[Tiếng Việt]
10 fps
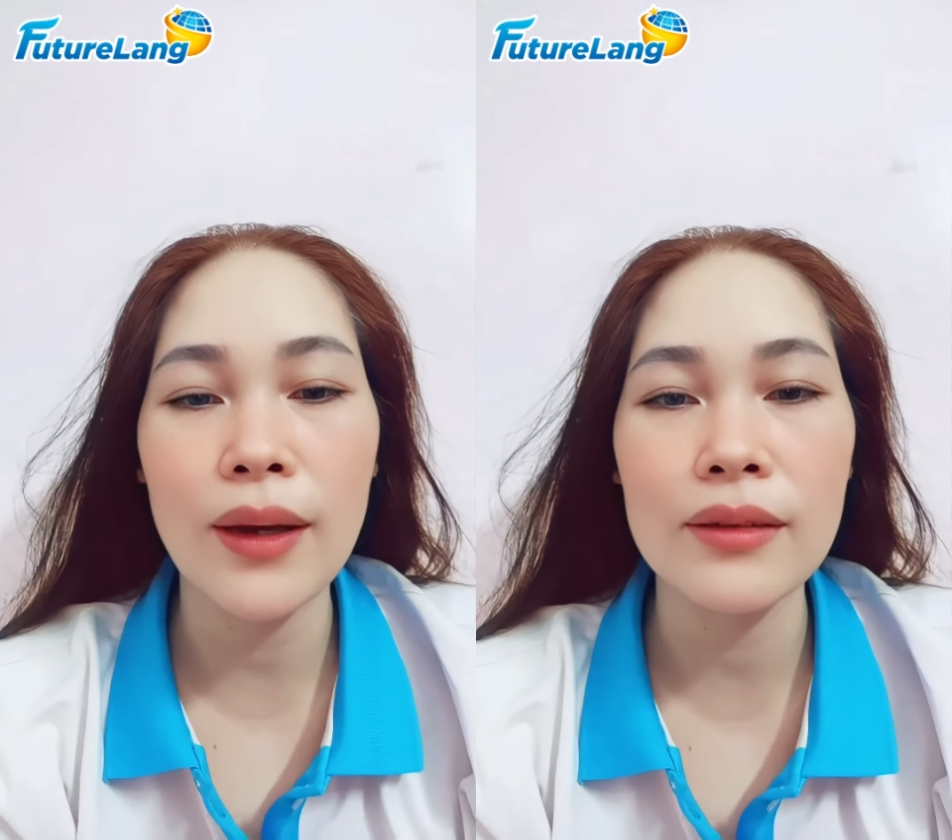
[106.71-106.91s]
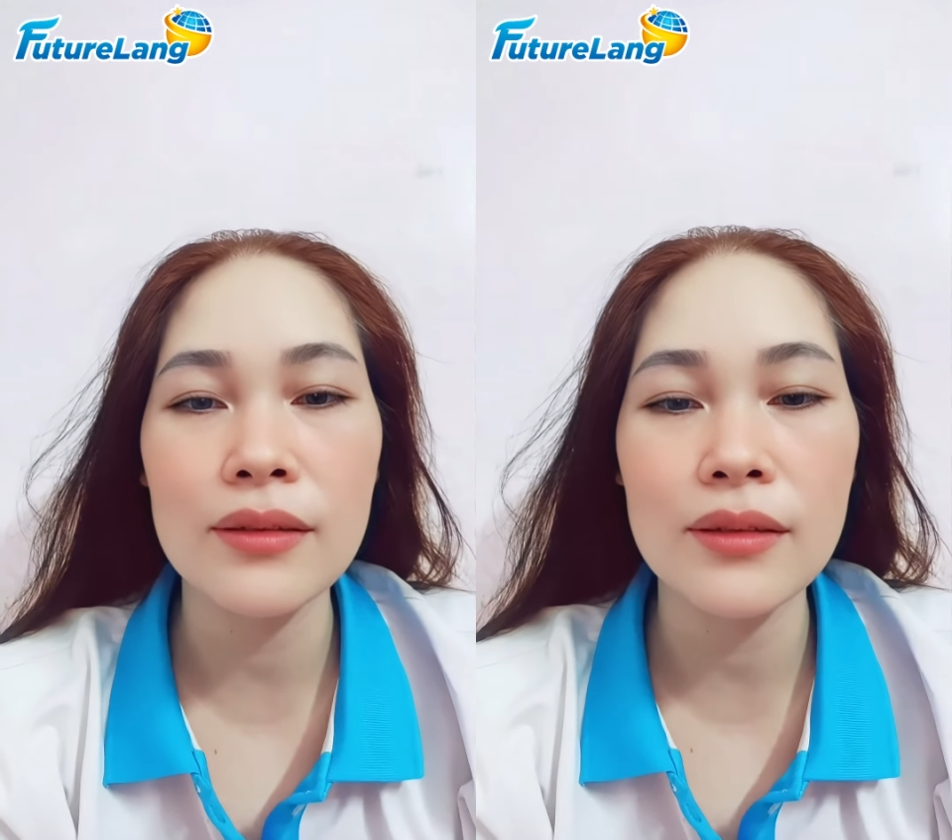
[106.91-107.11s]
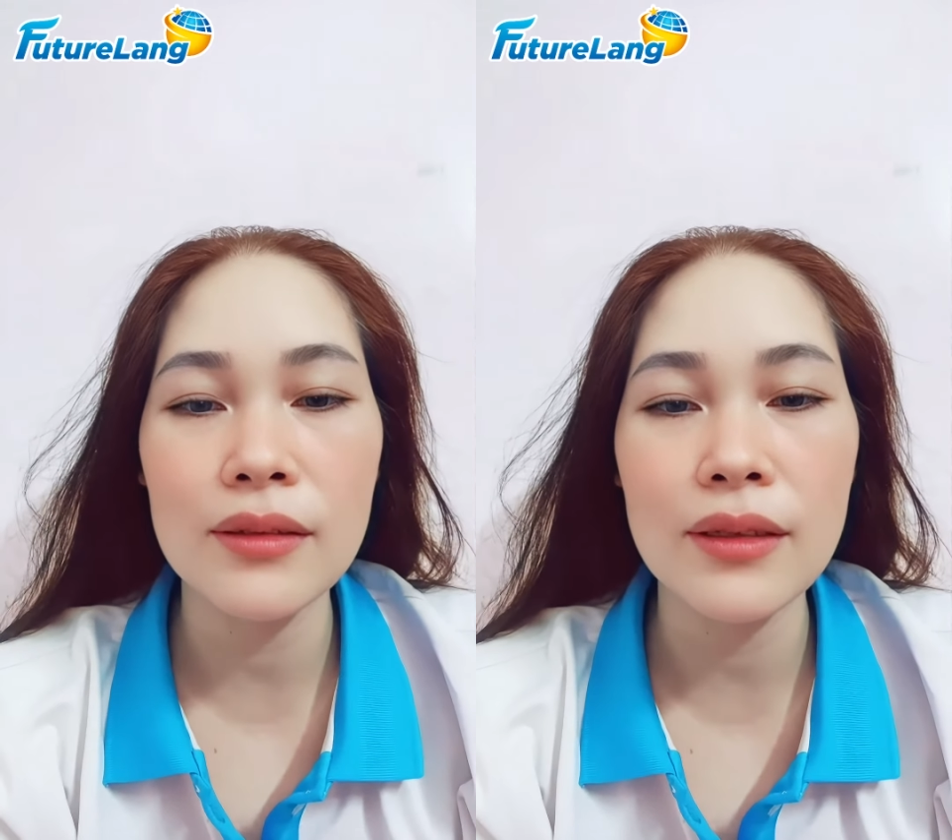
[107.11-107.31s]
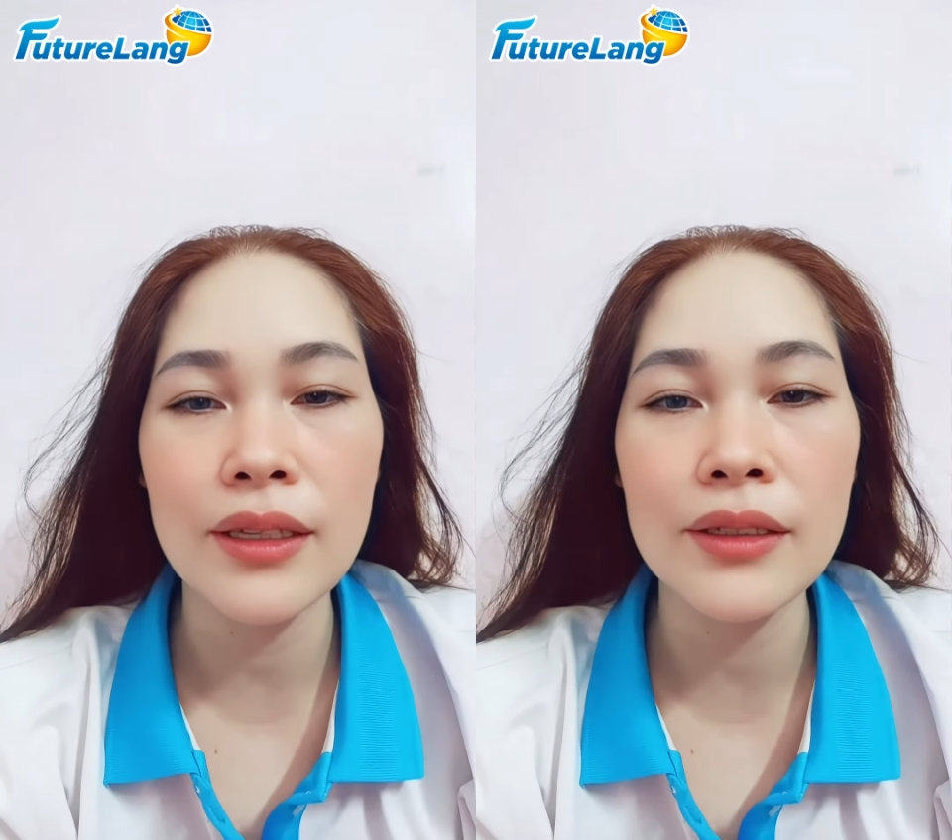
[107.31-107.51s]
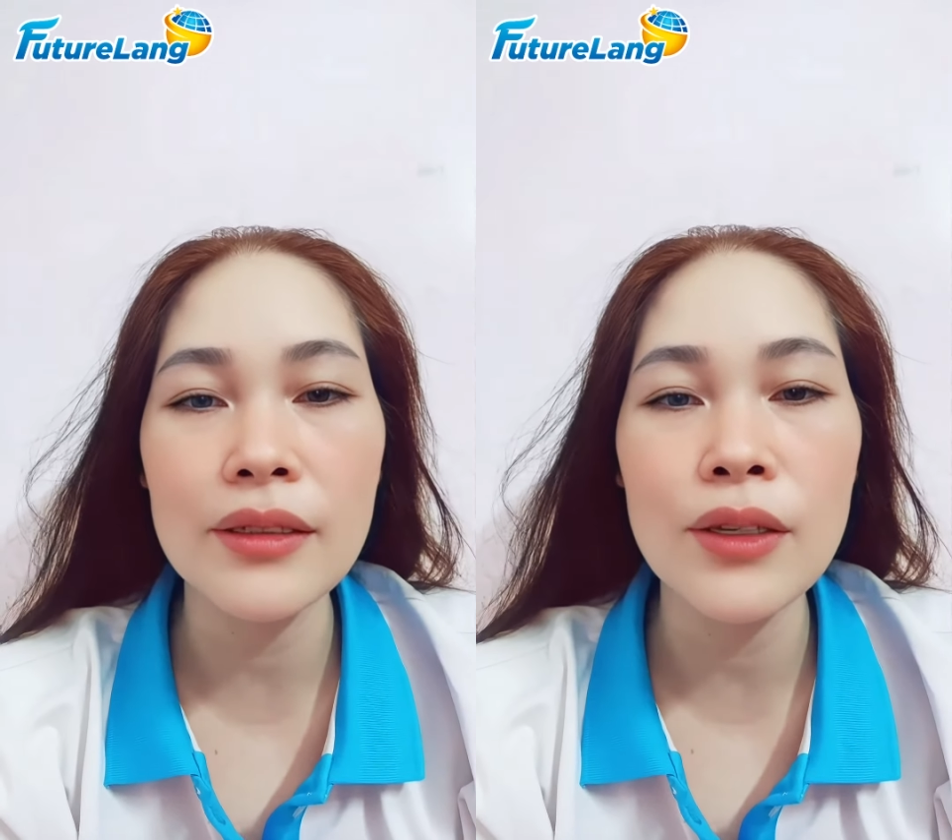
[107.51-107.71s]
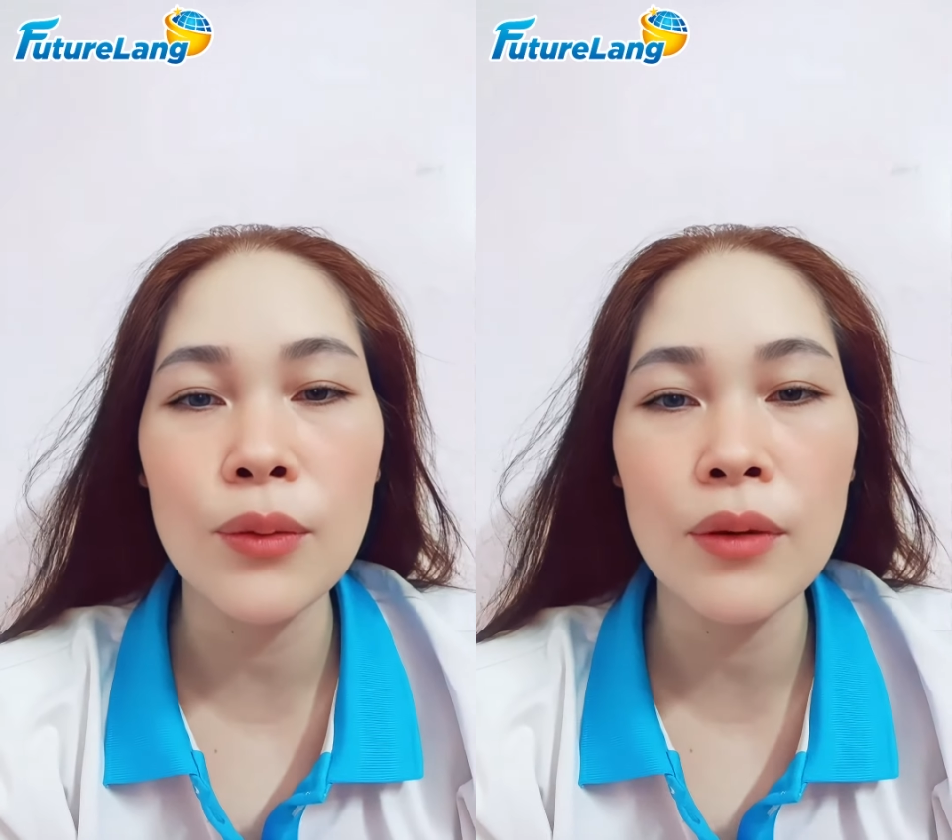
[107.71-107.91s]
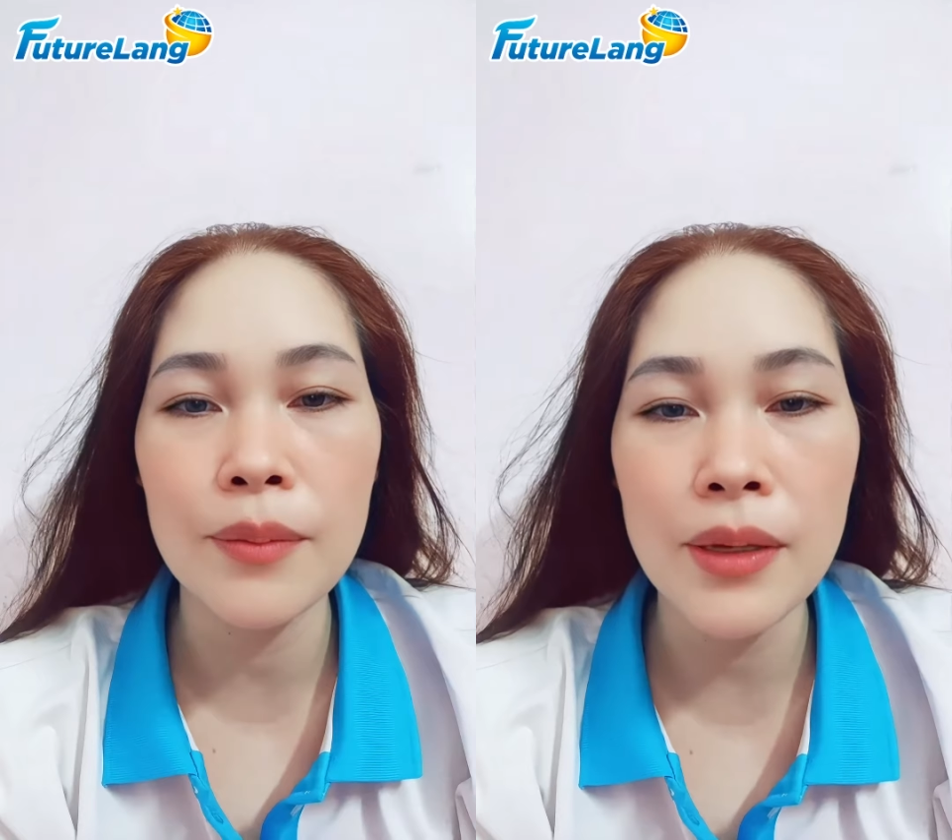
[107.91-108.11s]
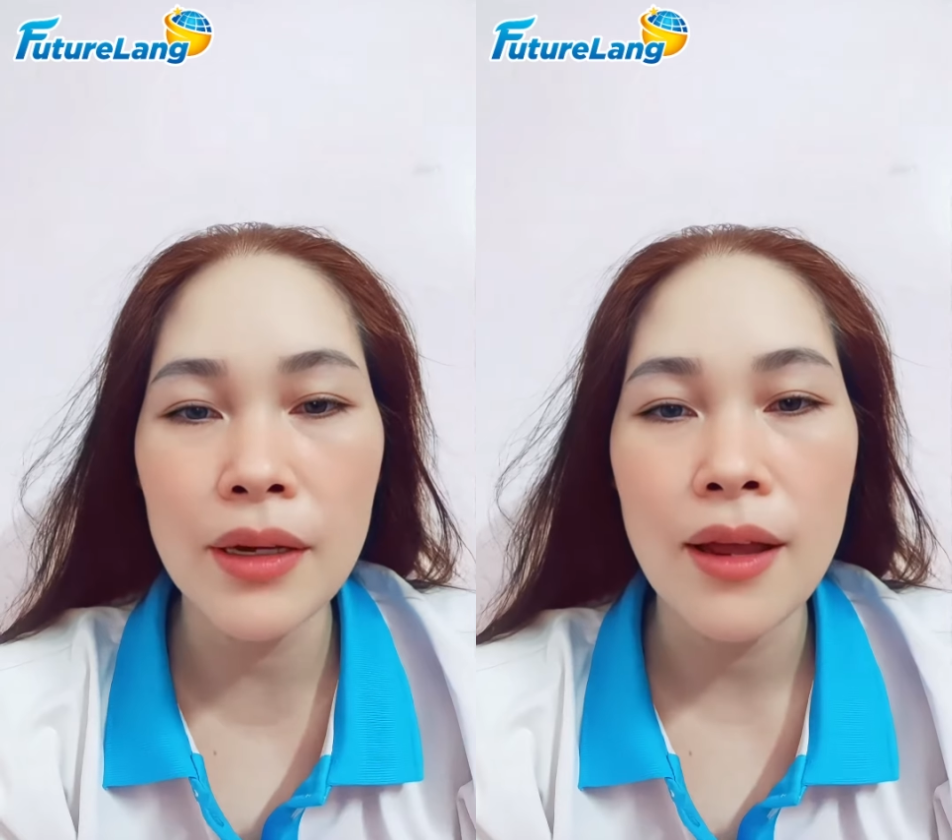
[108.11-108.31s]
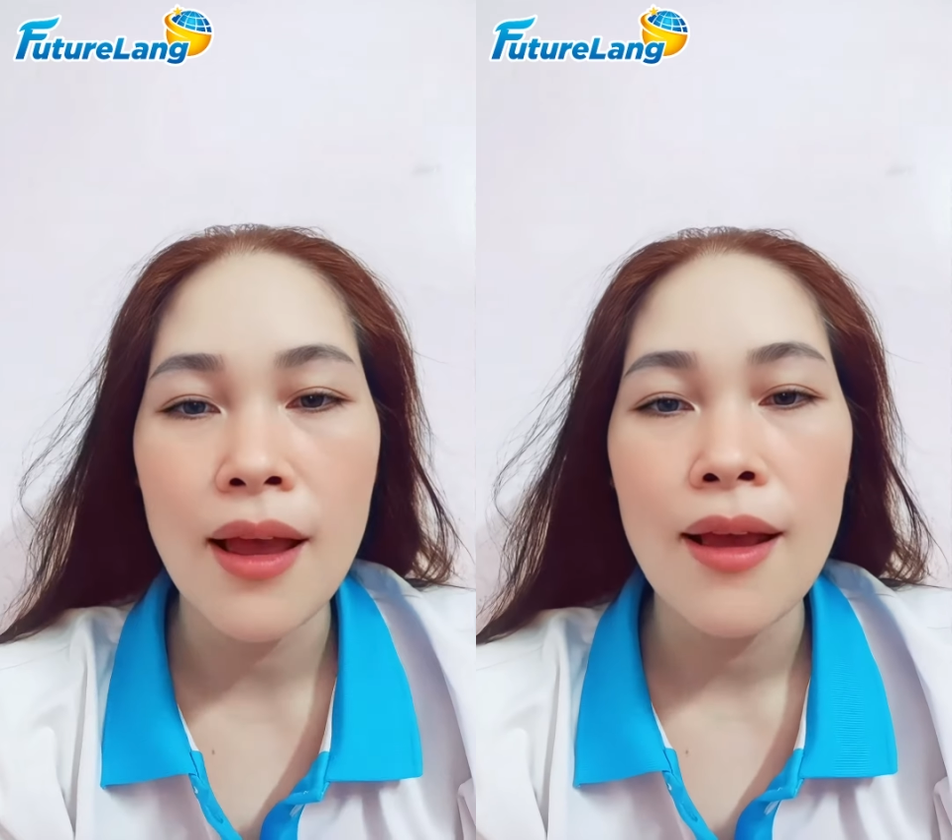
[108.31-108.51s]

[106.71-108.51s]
tỏa được đến nhiều người biết,